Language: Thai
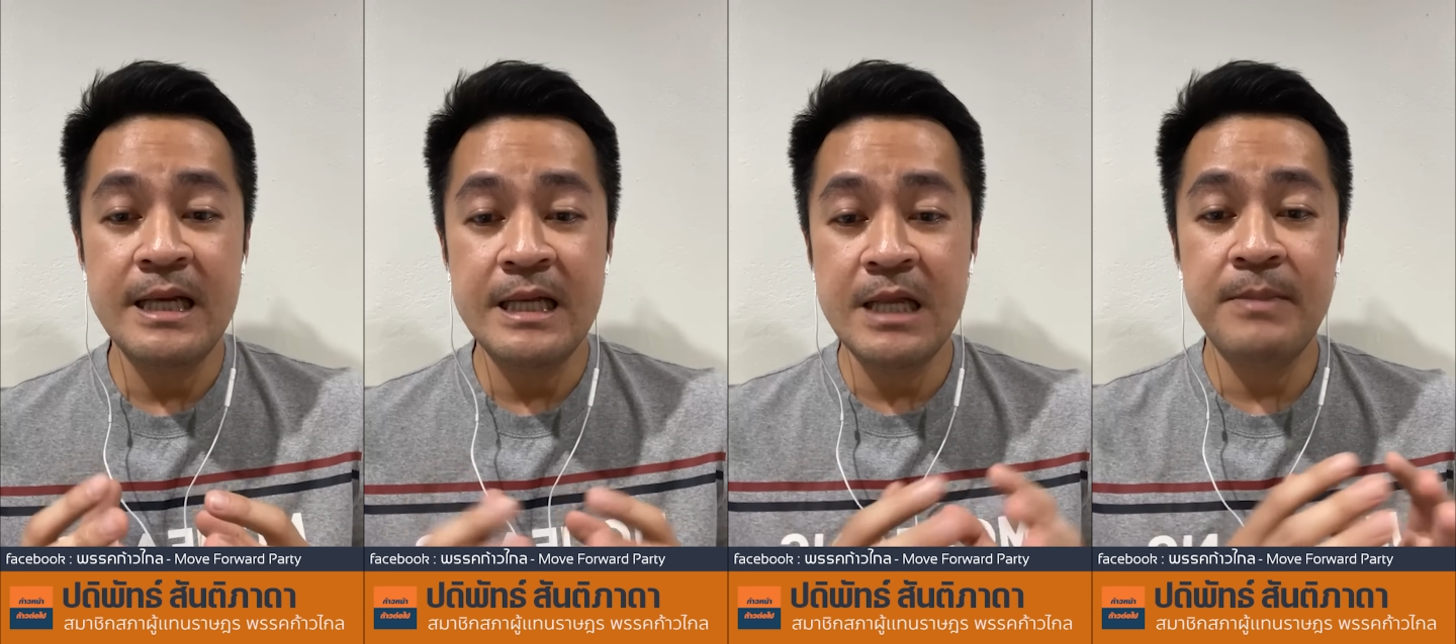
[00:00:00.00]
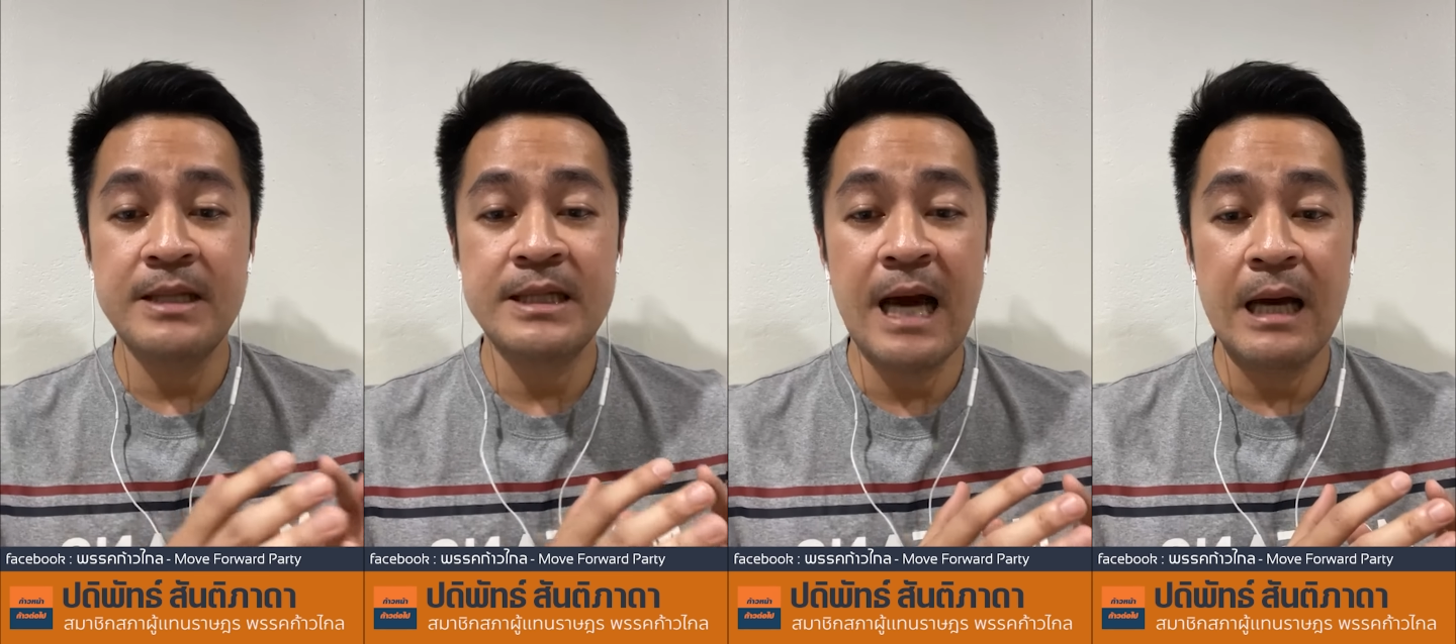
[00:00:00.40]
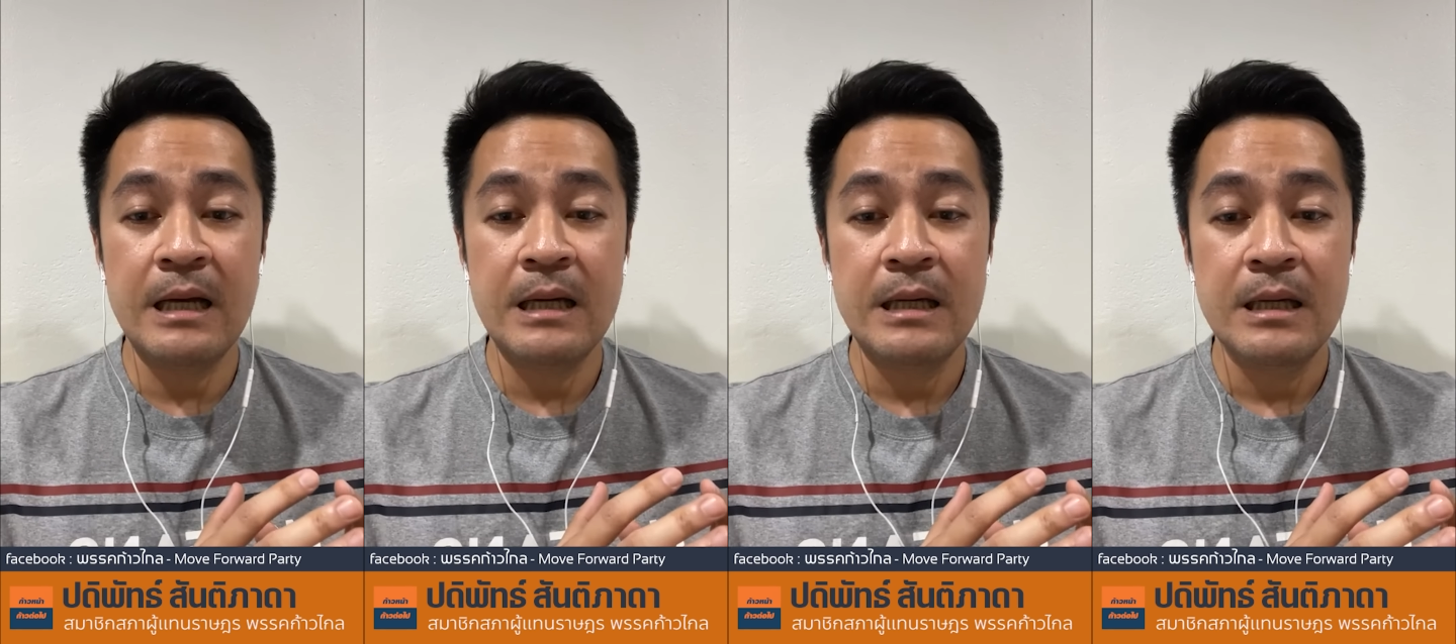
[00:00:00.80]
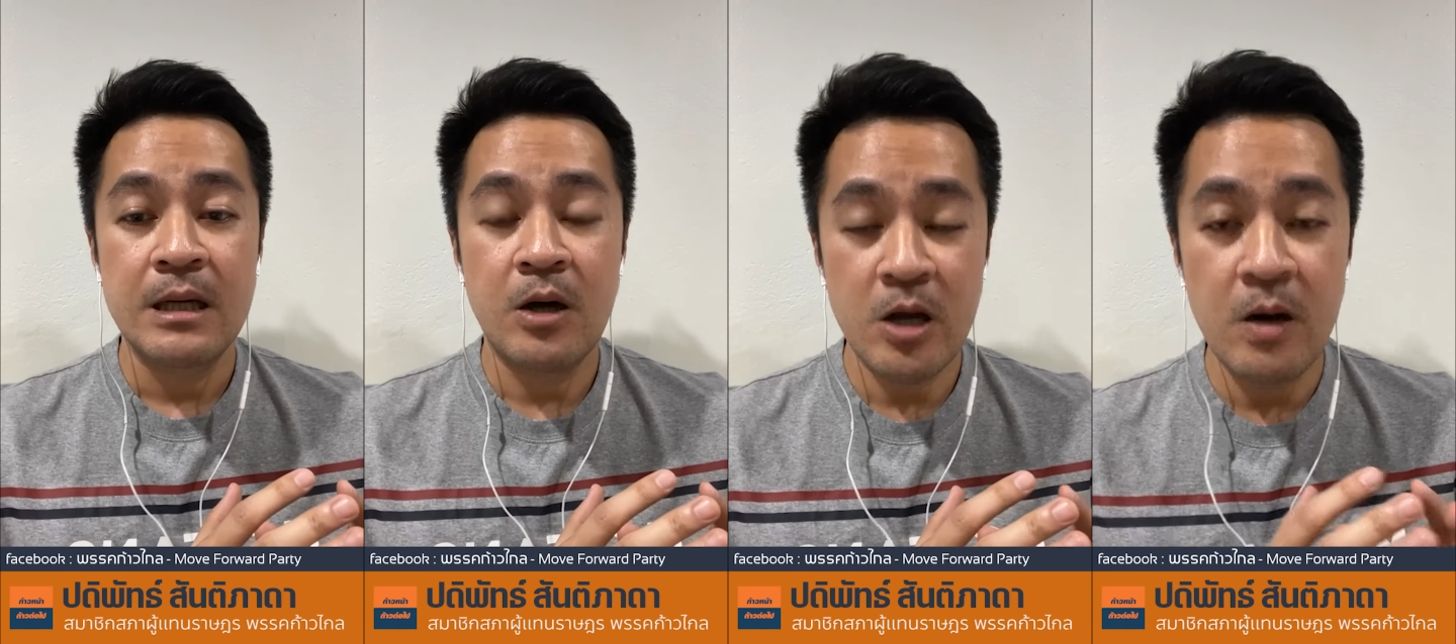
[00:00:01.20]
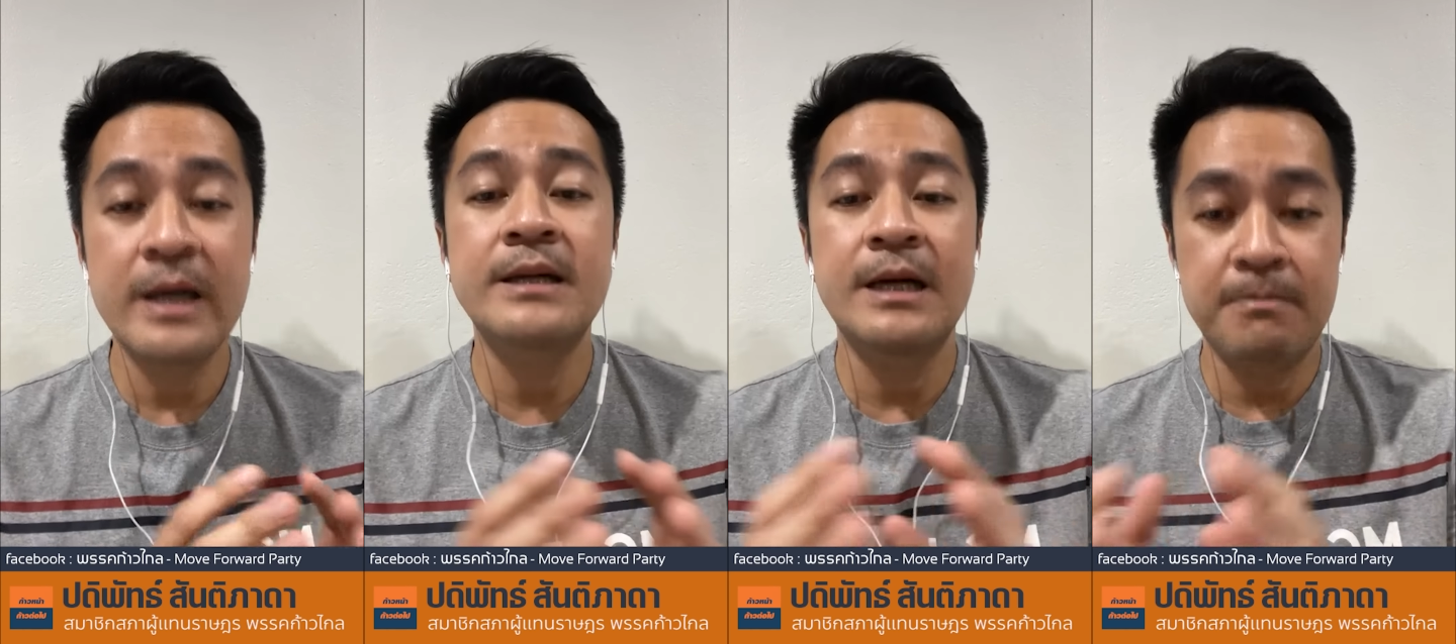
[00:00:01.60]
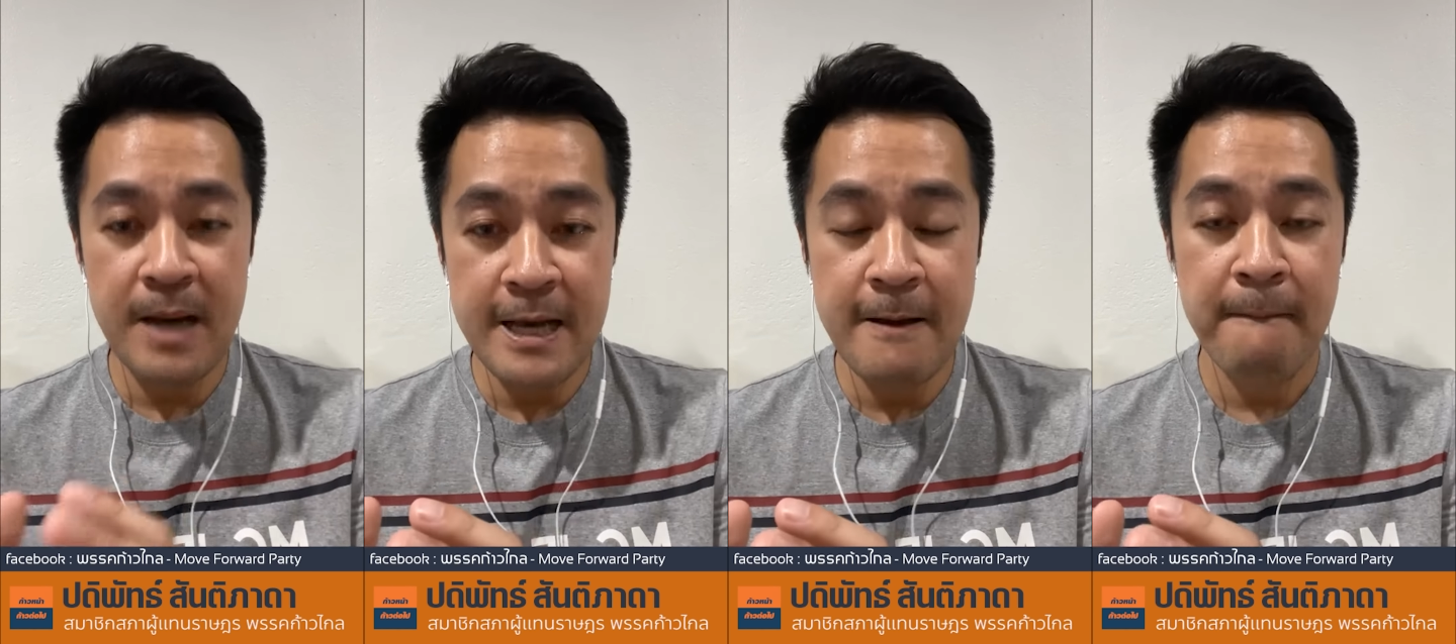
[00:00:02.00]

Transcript: นี้ที่มันจะค่อยๆเคลื่อนไป